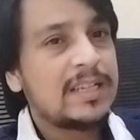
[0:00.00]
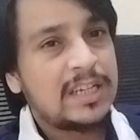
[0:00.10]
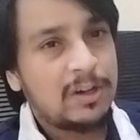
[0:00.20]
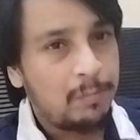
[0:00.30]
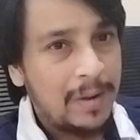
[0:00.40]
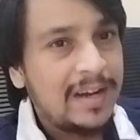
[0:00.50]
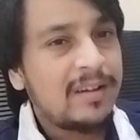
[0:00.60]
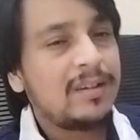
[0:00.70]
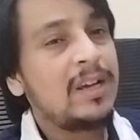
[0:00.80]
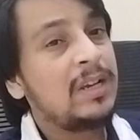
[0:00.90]
कैसे
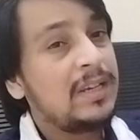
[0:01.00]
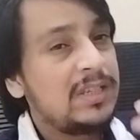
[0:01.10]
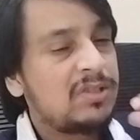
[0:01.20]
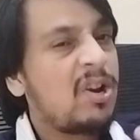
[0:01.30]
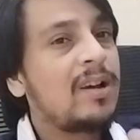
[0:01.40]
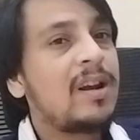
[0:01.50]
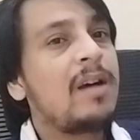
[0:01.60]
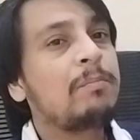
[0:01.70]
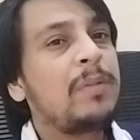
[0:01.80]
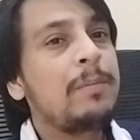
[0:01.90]
कमेंट
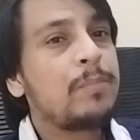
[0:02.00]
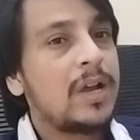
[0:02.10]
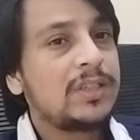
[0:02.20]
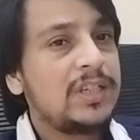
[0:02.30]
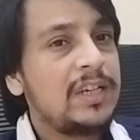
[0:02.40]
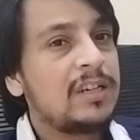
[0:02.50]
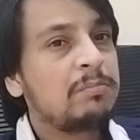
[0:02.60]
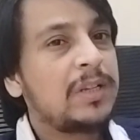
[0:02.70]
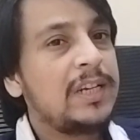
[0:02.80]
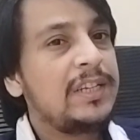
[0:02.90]
इंस्टाग्राम पे प्राची
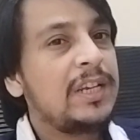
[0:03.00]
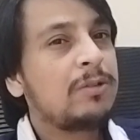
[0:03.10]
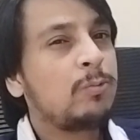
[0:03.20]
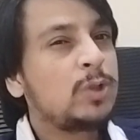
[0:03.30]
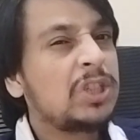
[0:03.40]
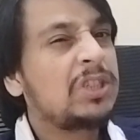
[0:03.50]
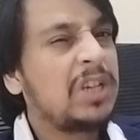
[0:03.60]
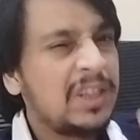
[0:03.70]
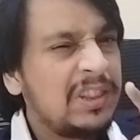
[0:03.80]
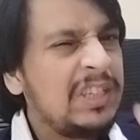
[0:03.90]
निगम के लिए कुछ
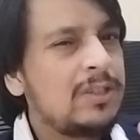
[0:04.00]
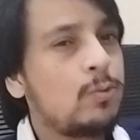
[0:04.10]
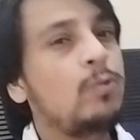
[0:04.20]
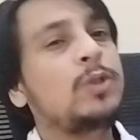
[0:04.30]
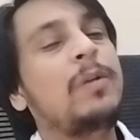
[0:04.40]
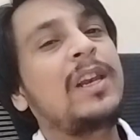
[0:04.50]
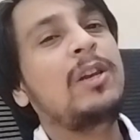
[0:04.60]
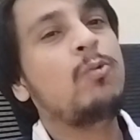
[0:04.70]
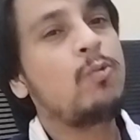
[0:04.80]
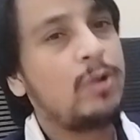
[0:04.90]
गंदी सोच
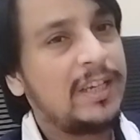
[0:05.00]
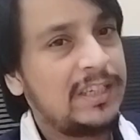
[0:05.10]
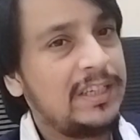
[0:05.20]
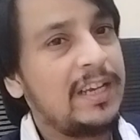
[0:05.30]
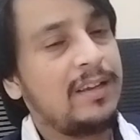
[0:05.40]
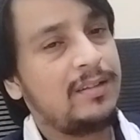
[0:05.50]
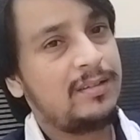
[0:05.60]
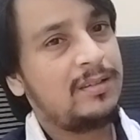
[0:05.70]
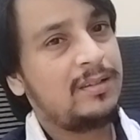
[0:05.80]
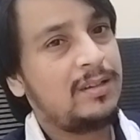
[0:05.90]
वाले लोगों ने किए
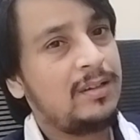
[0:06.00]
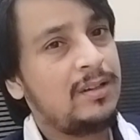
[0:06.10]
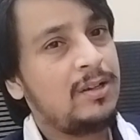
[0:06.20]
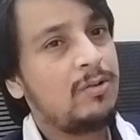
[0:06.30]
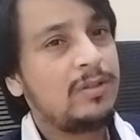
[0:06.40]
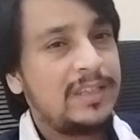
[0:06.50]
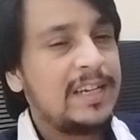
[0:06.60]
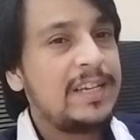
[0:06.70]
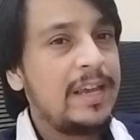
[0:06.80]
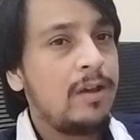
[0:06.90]

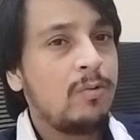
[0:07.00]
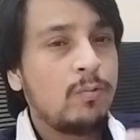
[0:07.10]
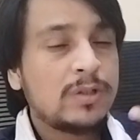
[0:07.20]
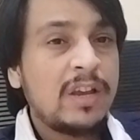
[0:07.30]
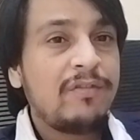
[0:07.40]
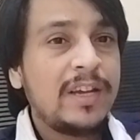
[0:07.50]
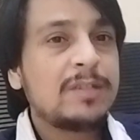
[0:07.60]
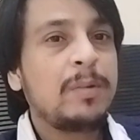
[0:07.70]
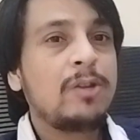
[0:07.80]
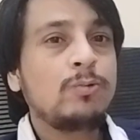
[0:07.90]
देखिए उसके
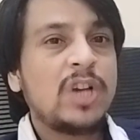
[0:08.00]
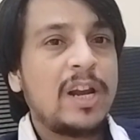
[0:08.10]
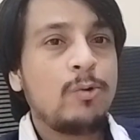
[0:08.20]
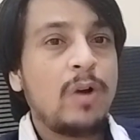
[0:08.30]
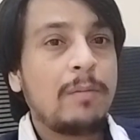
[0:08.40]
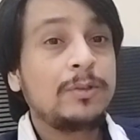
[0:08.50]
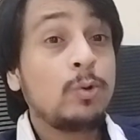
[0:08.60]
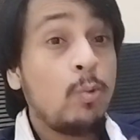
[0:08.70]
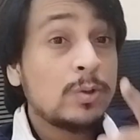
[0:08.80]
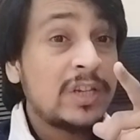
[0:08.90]
फेस पे क्यों जा रहे हो आप
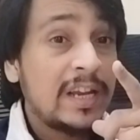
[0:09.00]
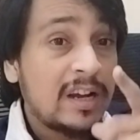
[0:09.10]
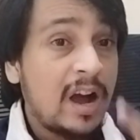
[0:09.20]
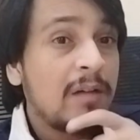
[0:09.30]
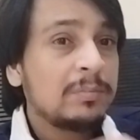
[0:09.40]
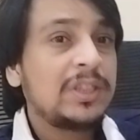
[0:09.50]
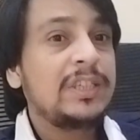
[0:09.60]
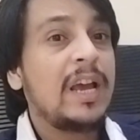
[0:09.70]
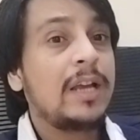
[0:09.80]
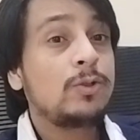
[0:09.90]
जो उसने काम
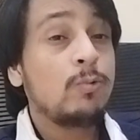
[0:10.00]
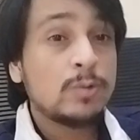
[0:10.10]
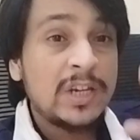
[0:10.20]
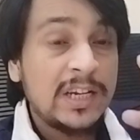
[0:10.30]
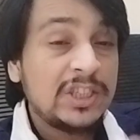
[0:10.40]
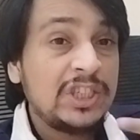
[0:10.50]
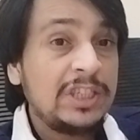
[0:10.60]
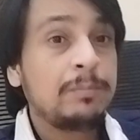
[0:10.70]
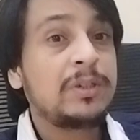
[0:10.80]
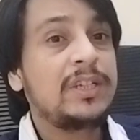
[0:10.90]
किया है जो उसने
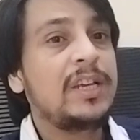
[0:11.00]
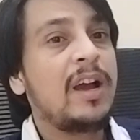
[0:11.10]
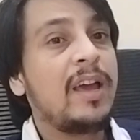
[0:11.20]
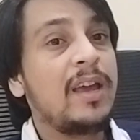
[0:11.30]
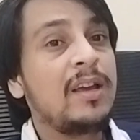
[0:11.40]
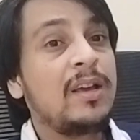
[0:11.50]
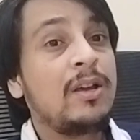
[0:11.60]
अचीव किया है